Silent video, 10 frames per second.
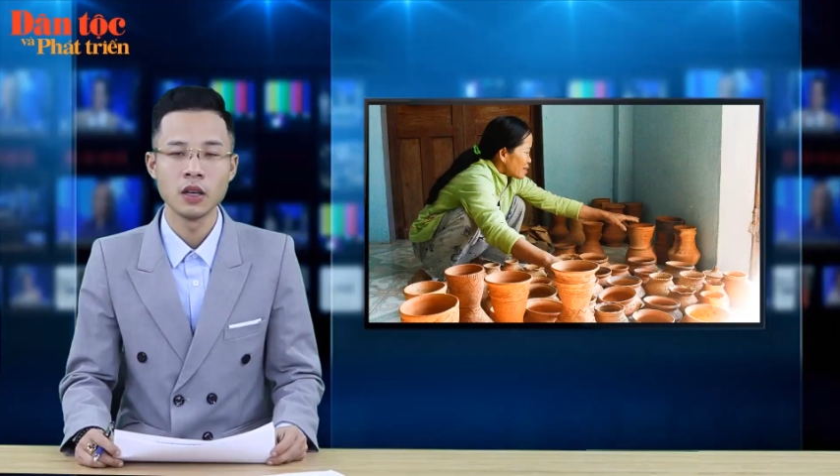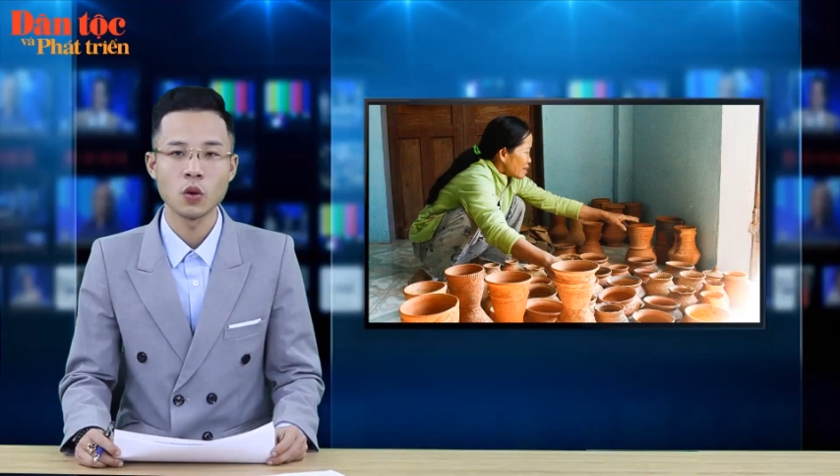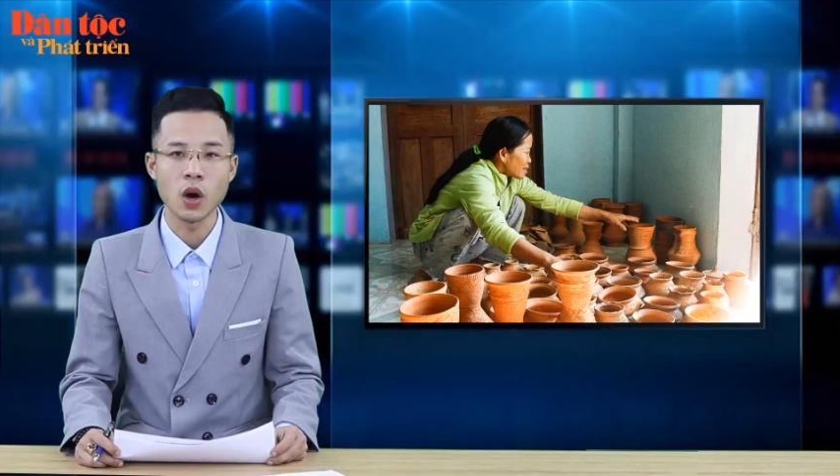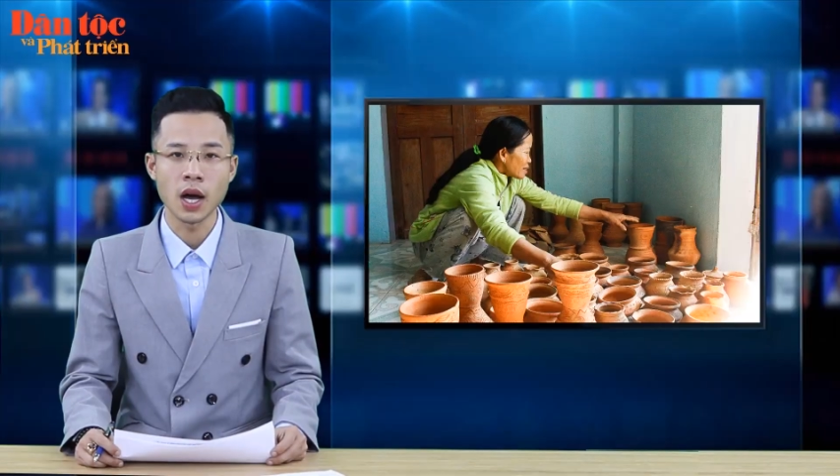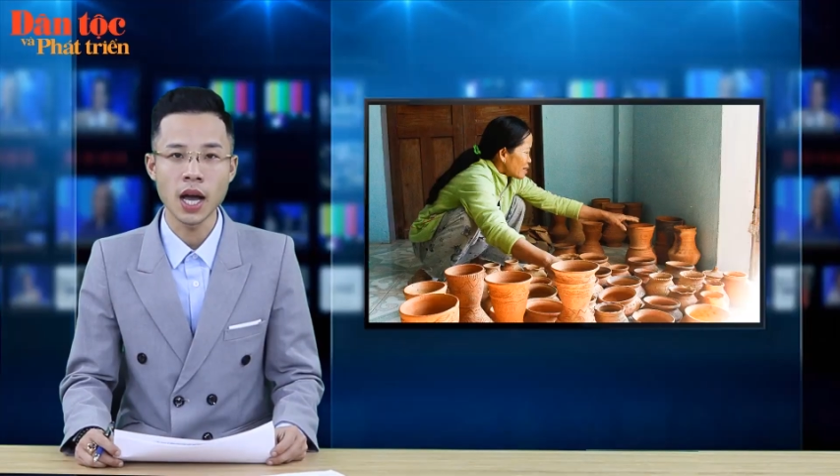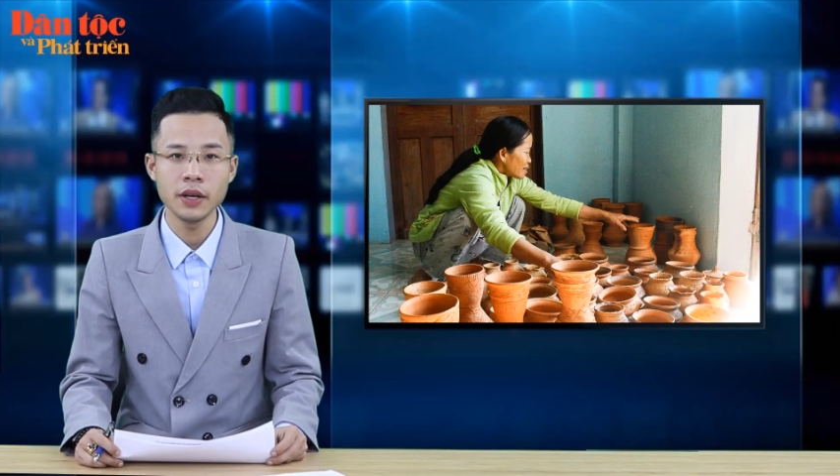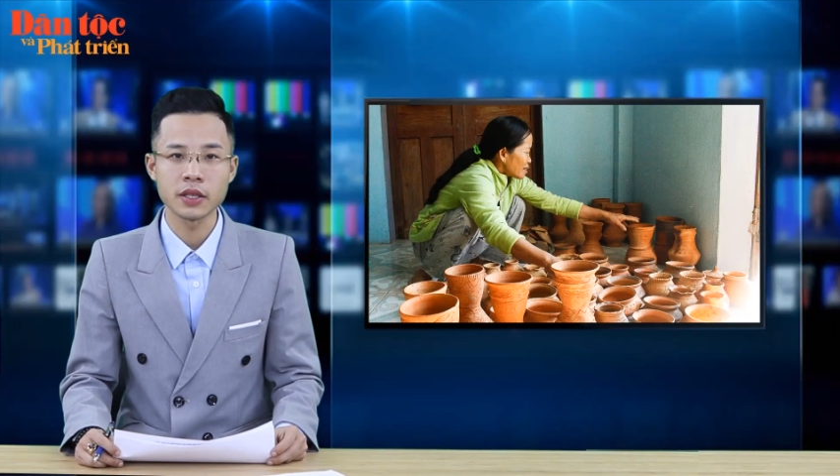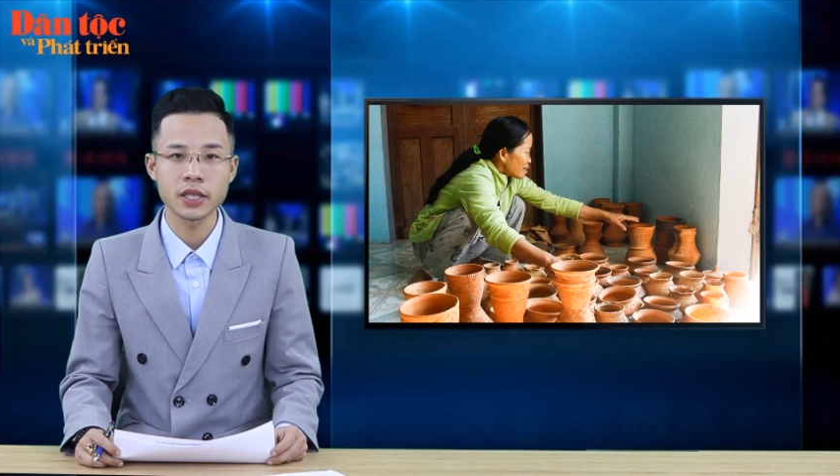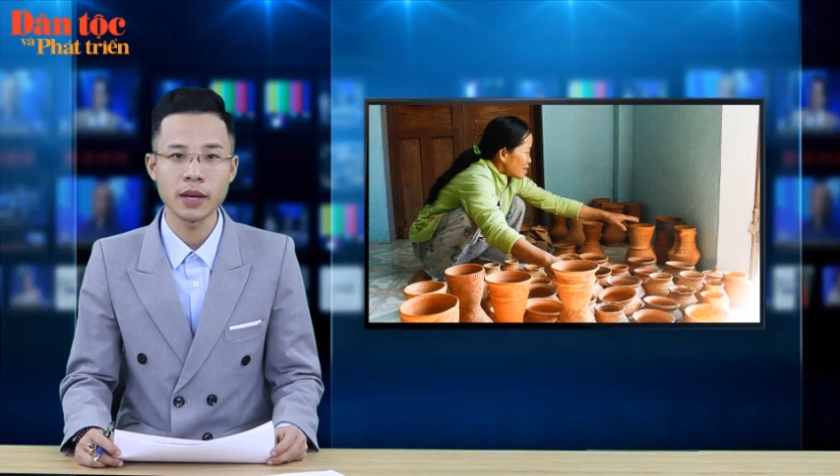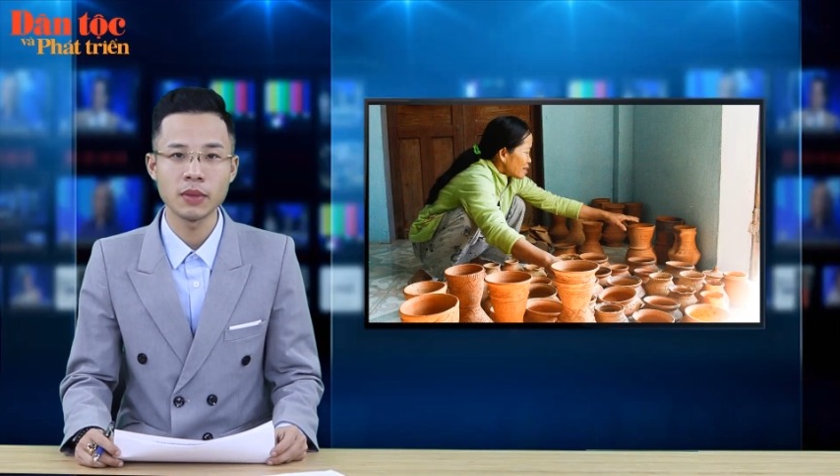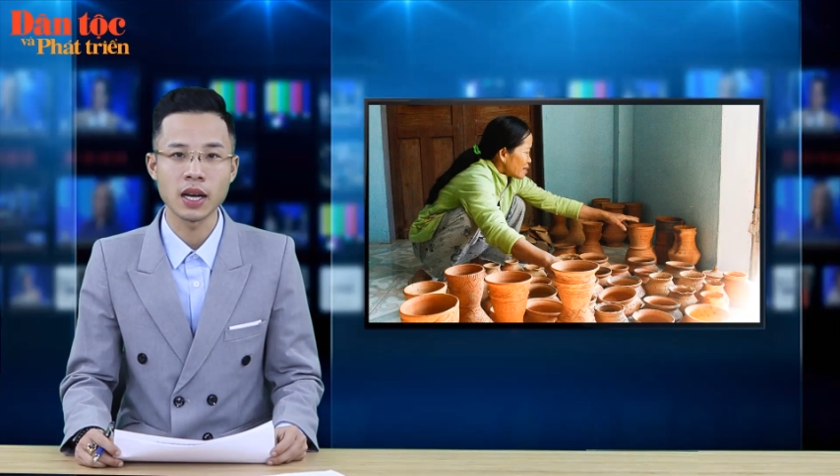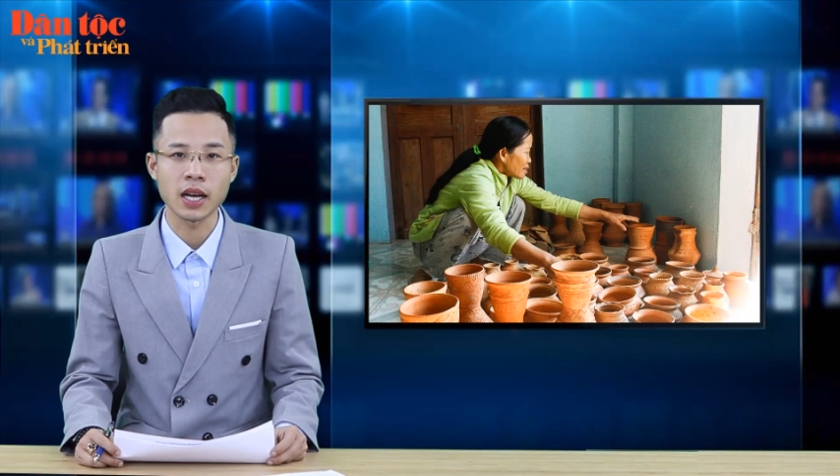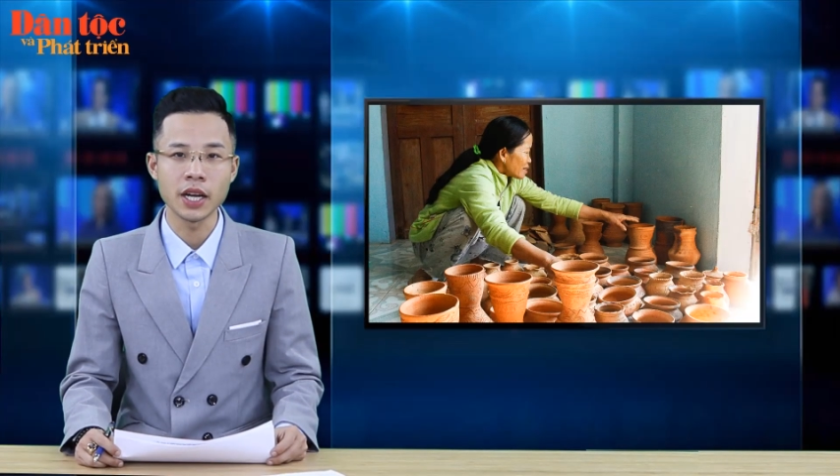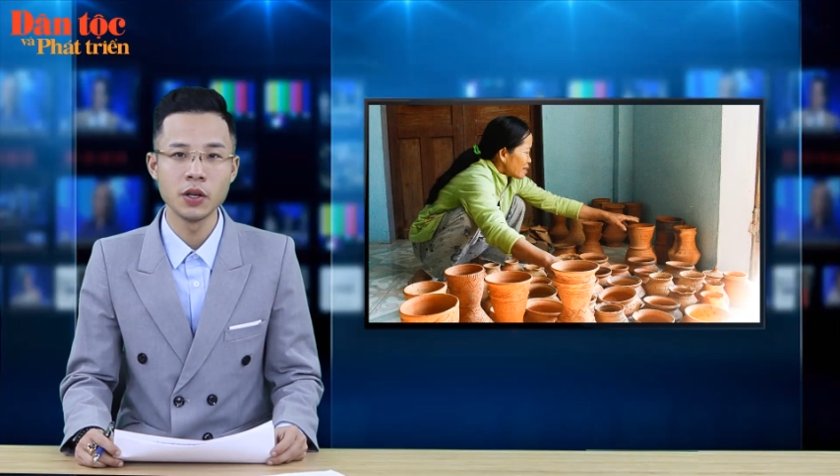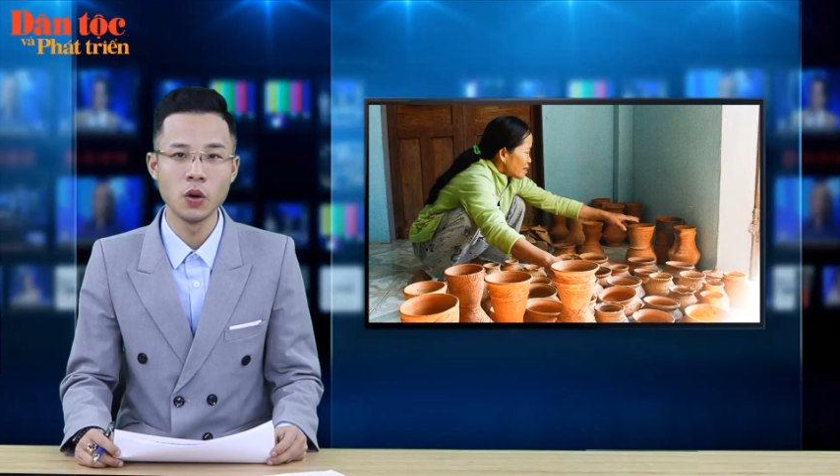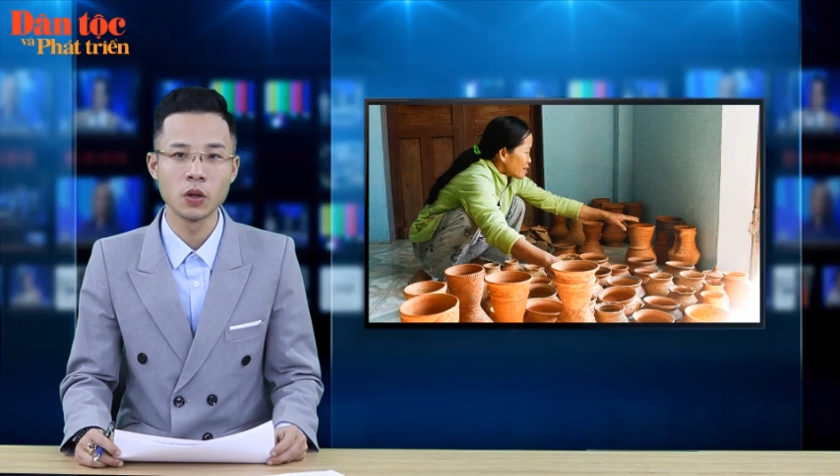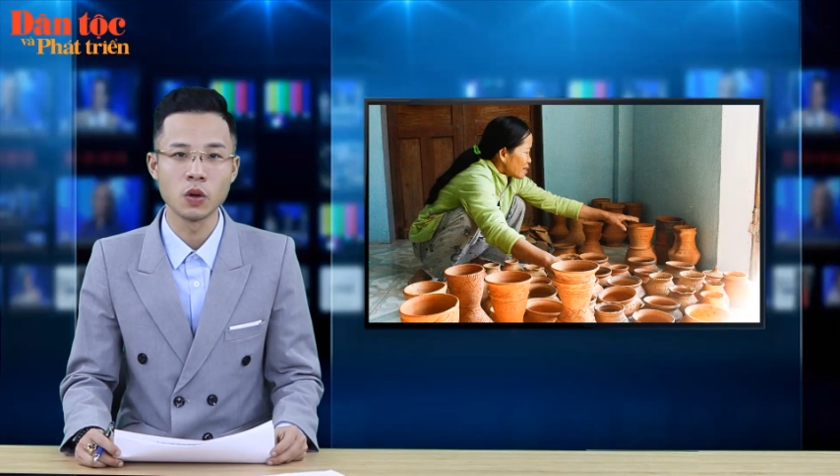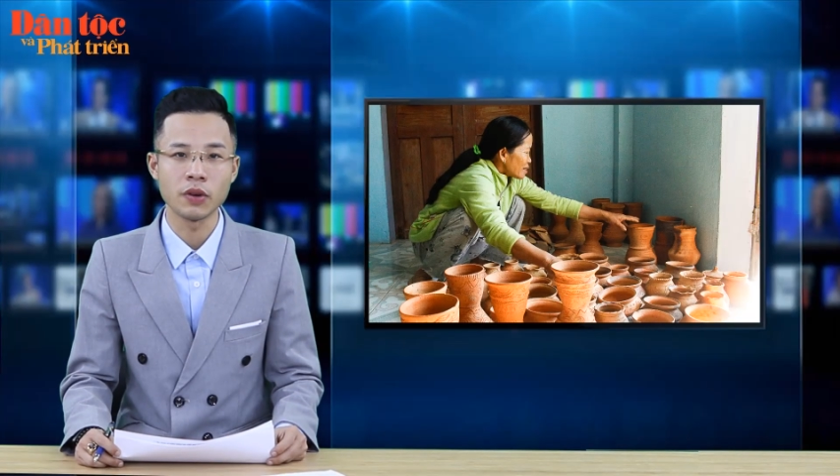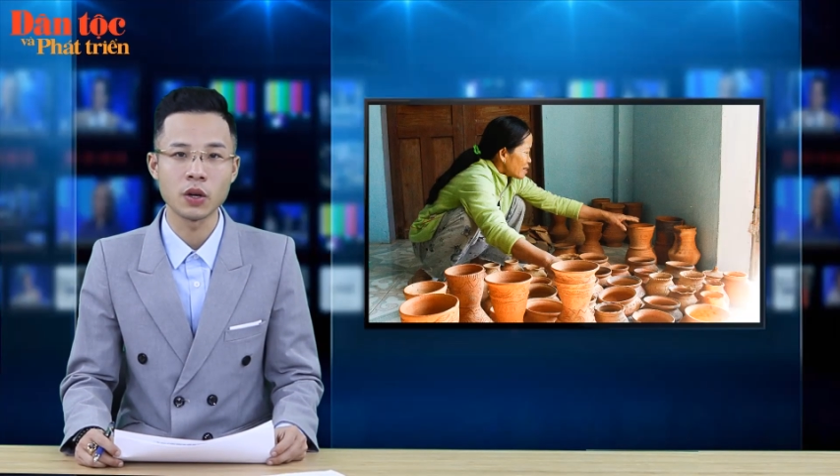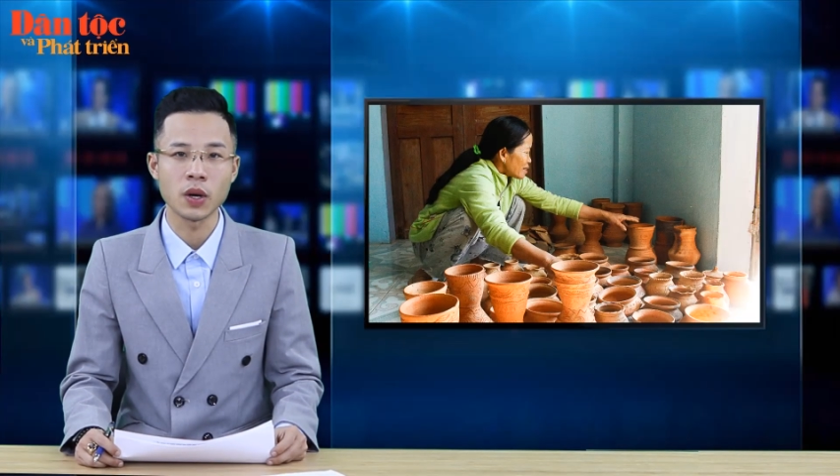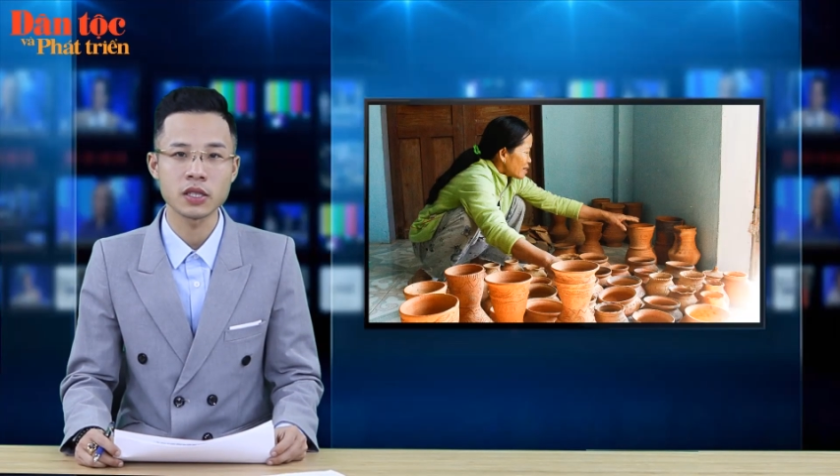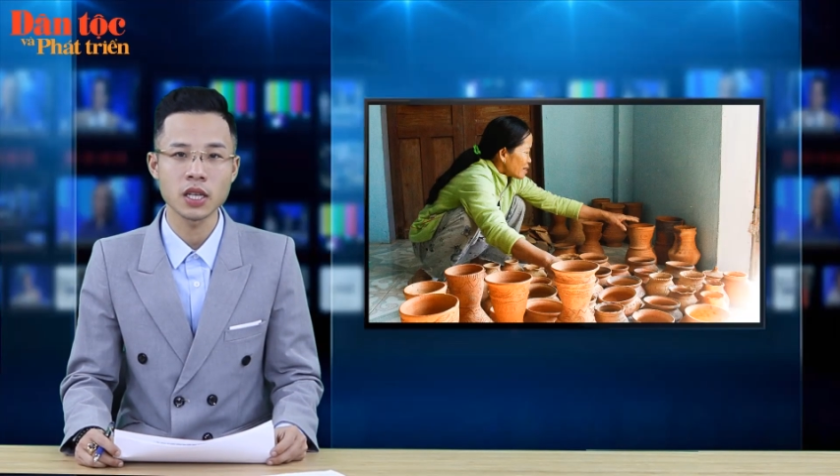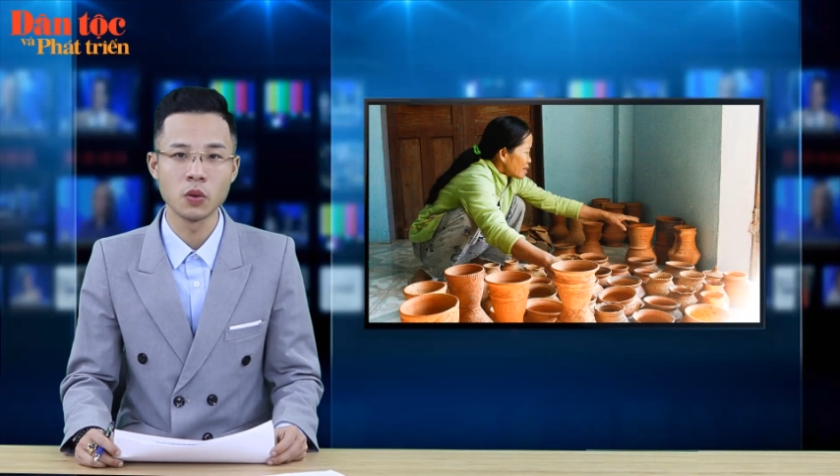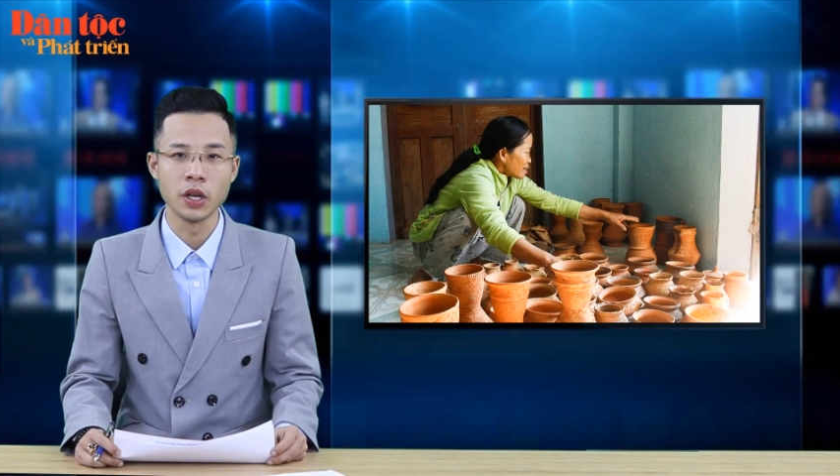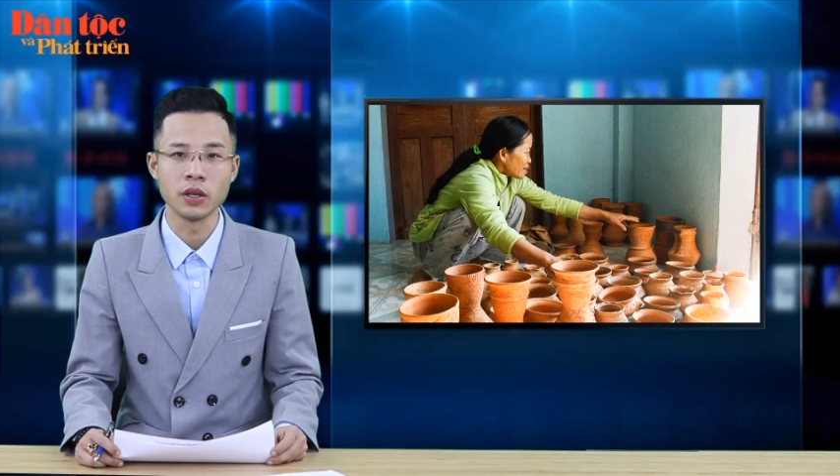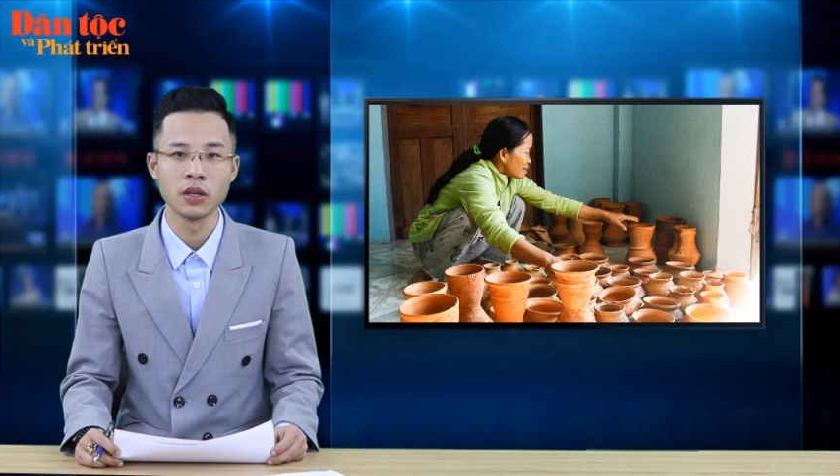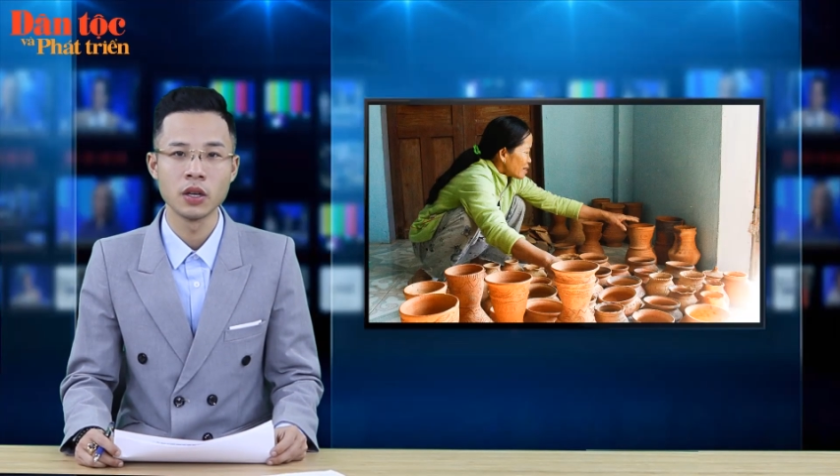Quảng Ngãi được xem là cái nôi của văn hóa Sa Huỳnh.